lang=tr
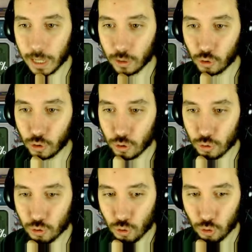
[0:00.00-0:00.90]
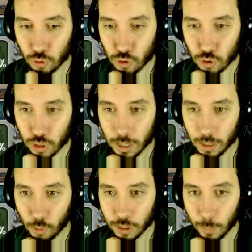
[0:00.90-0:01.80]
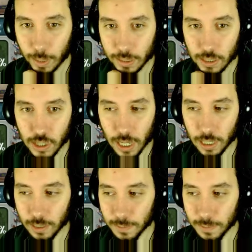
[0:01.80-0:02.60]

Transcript: gidiyor. Sonuncusu da orada patlayacak.